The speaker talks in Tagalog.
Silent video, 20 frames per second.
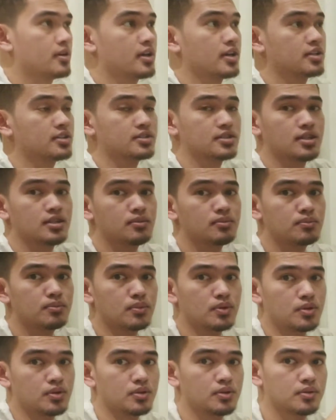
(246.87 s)
Extend
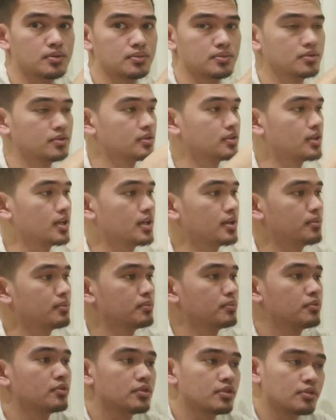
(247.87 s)
mo.
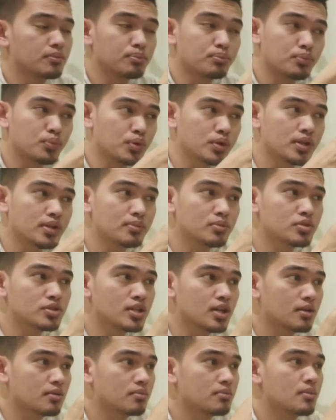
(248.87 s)
Yan. Pwede mo
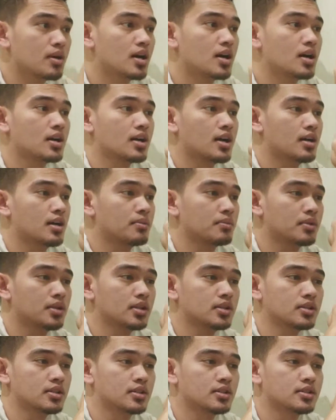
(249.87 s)
siyang
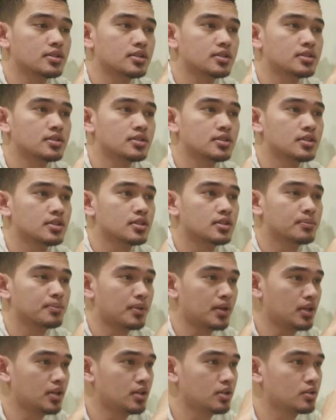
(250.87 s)
magamit
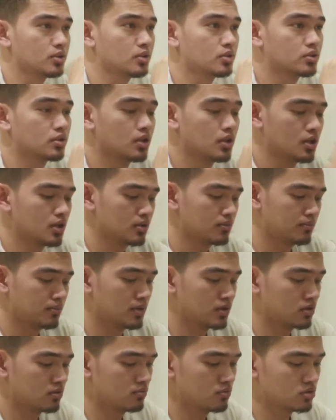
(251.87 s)
sa ikot.
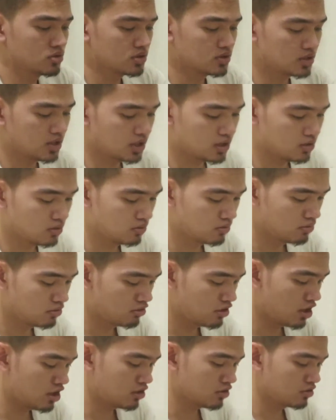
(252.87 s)
Pero mostly
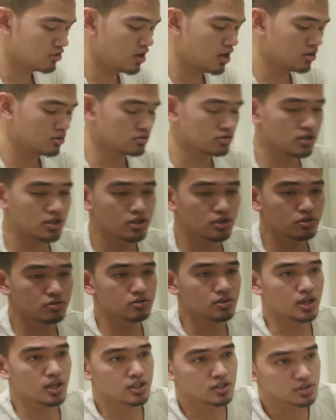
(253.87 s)
kung ako sa inyo
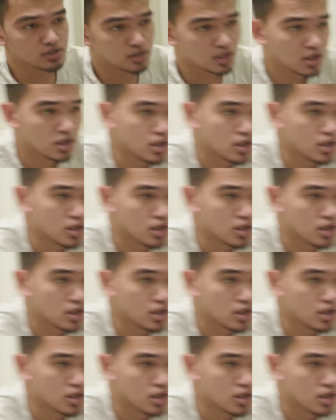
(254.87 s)
guys,